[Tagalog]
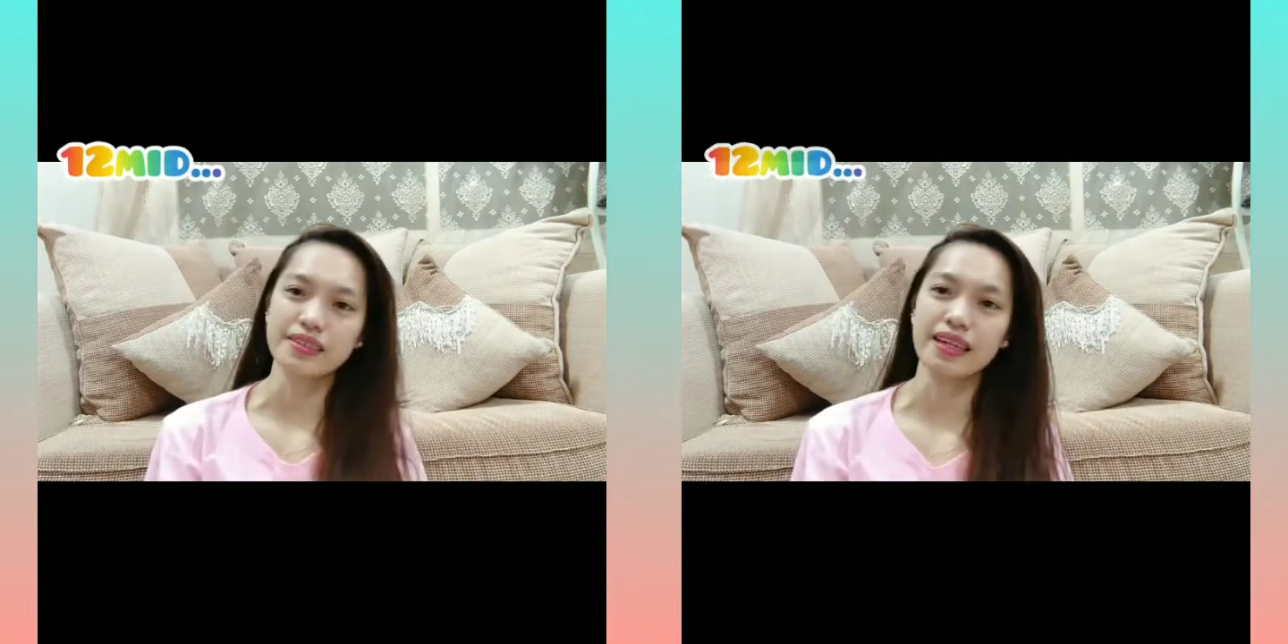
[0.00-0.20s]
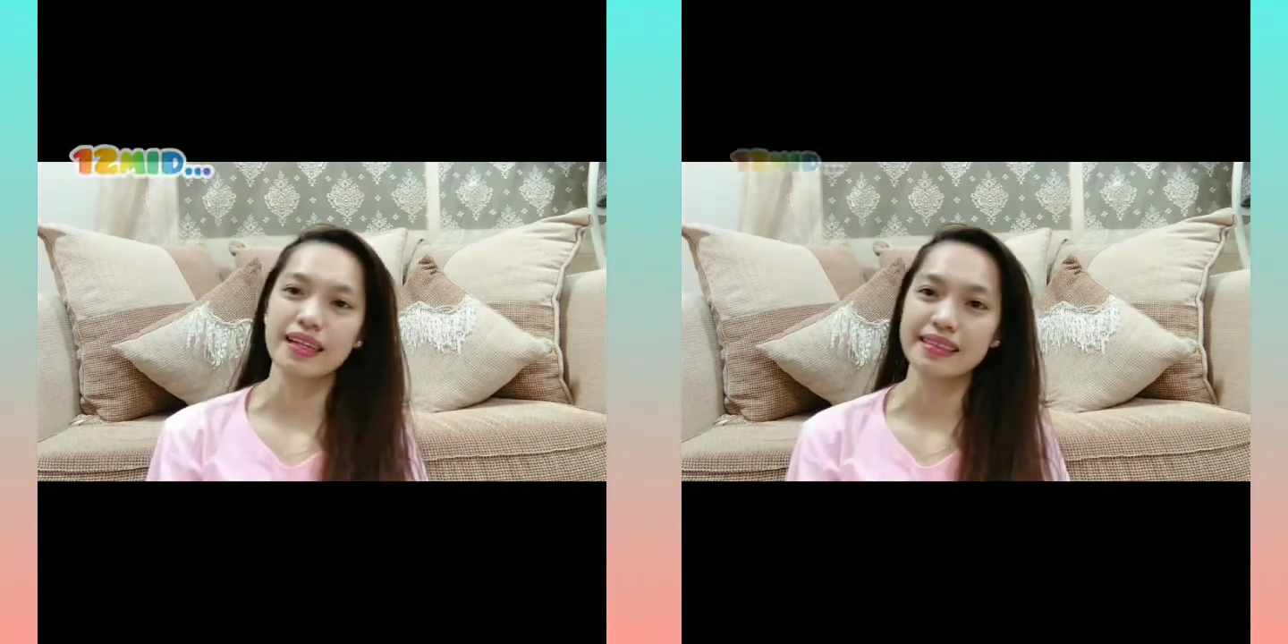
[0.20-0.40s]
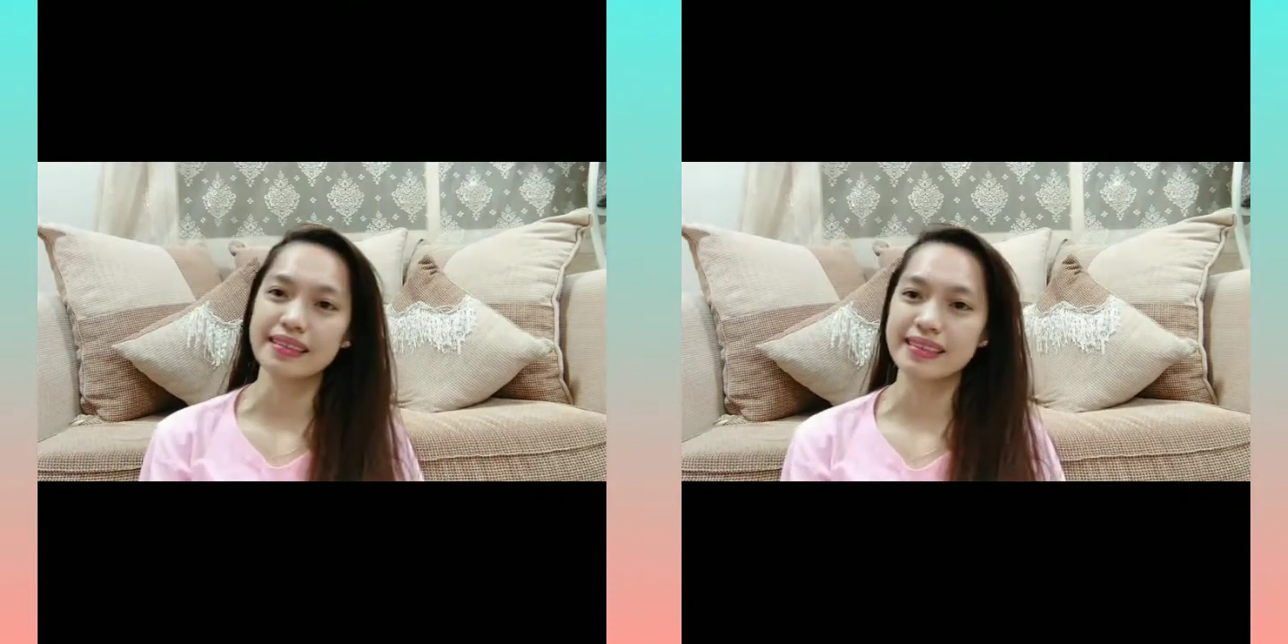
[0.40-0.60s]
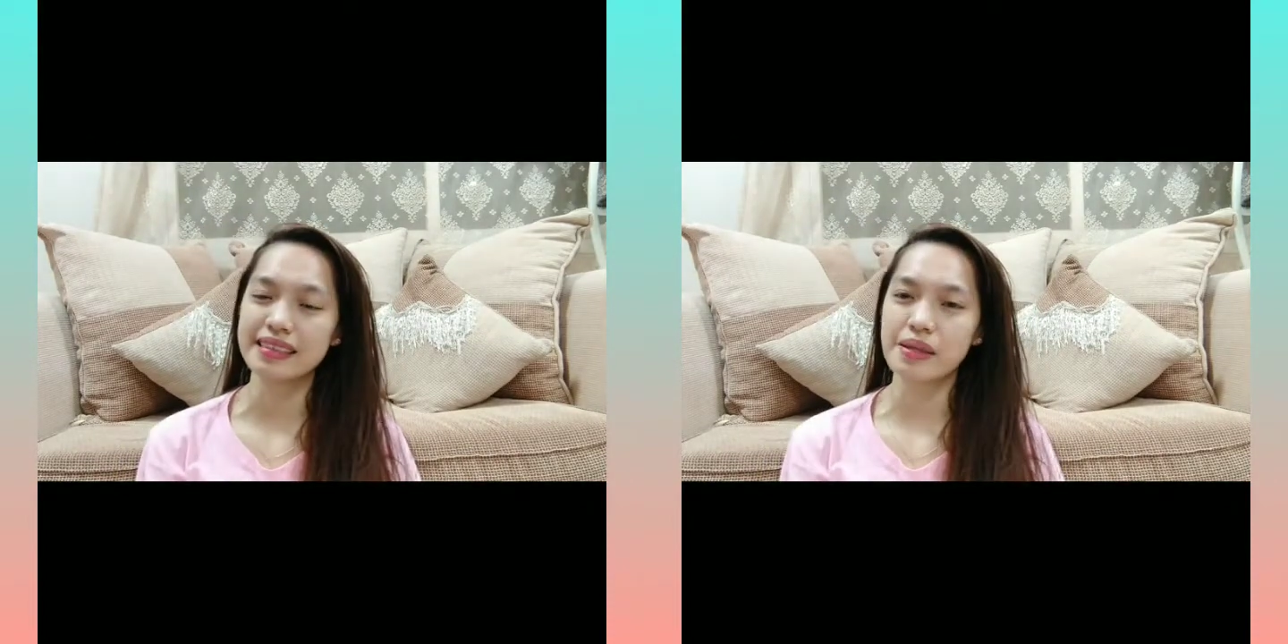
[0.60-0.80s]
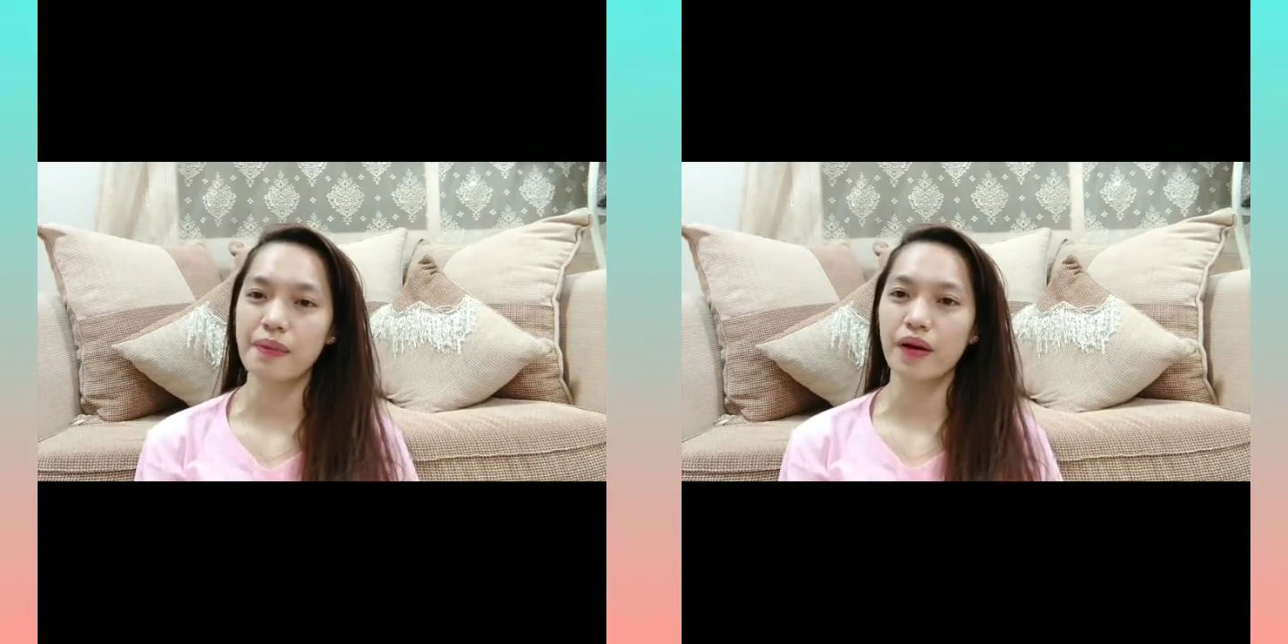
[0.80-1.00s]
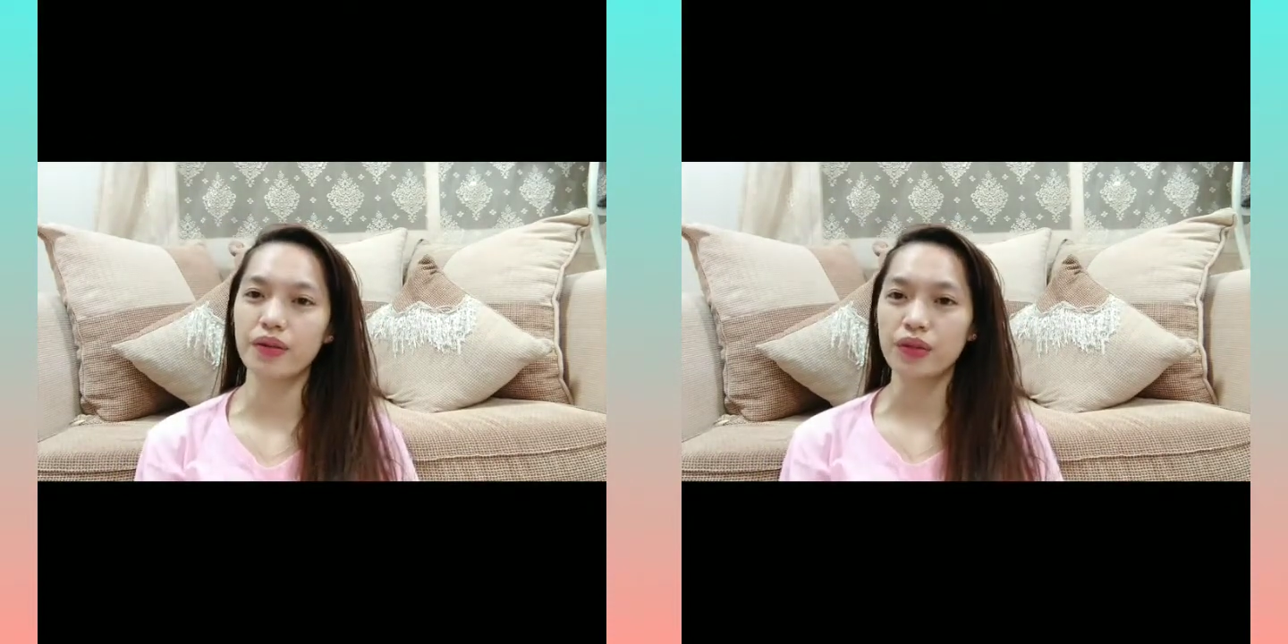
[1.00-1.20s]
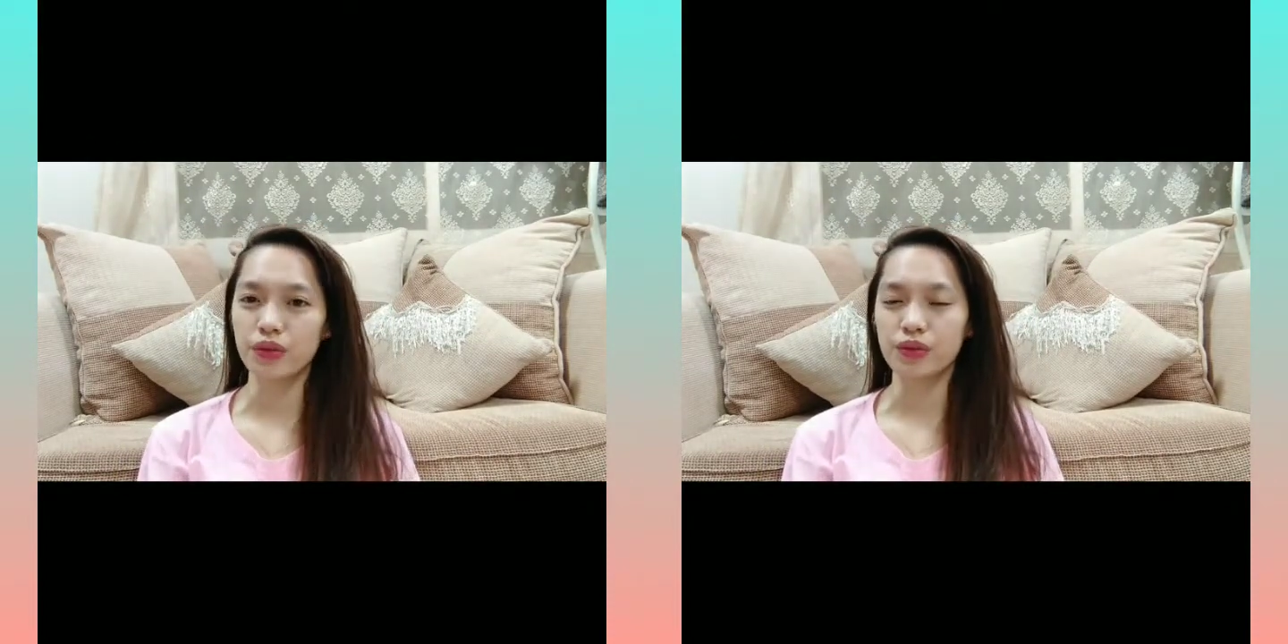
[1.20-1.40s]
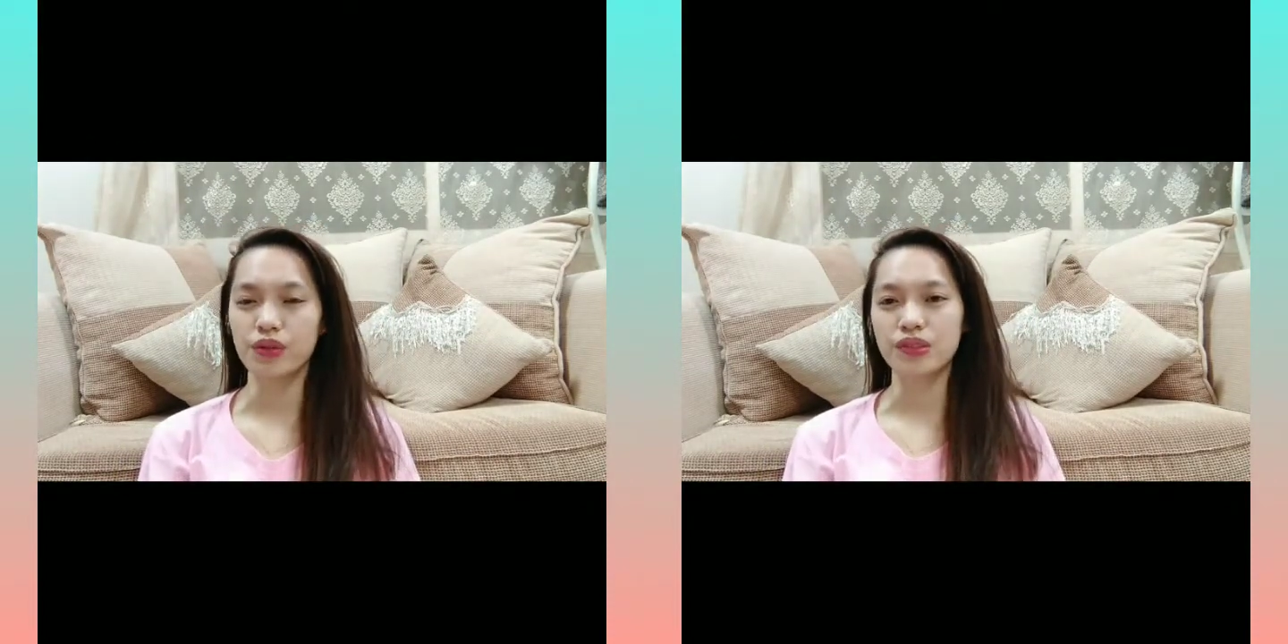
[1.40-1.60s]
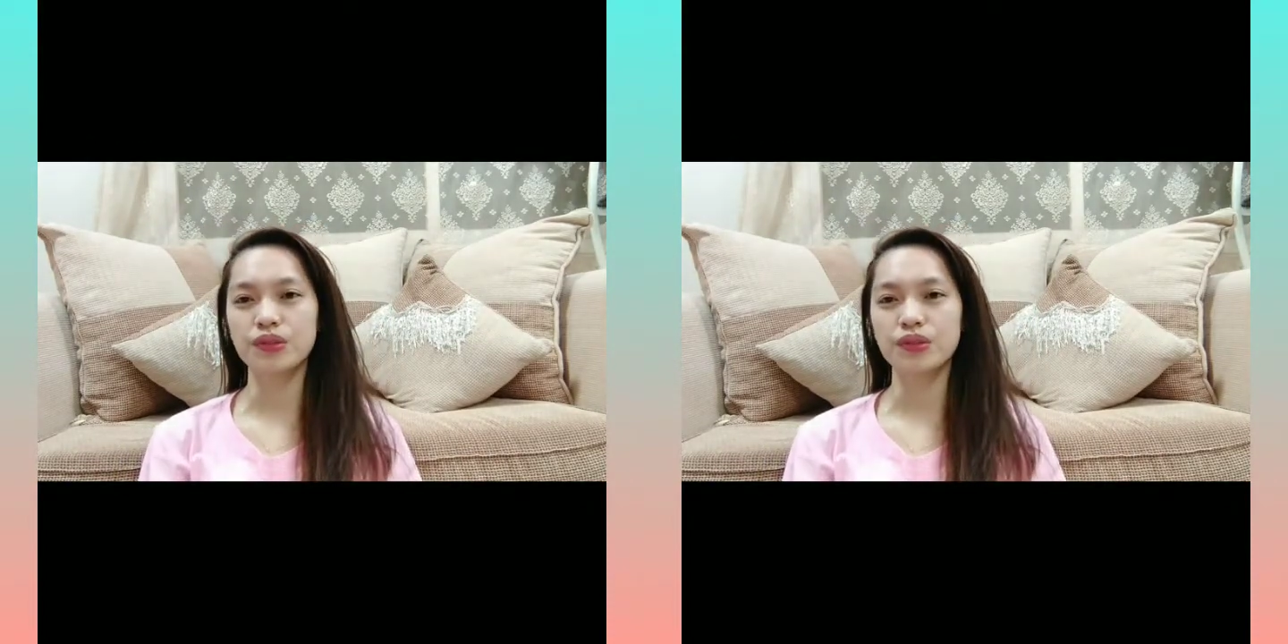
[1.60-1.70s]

And hindi pa ako natutulog.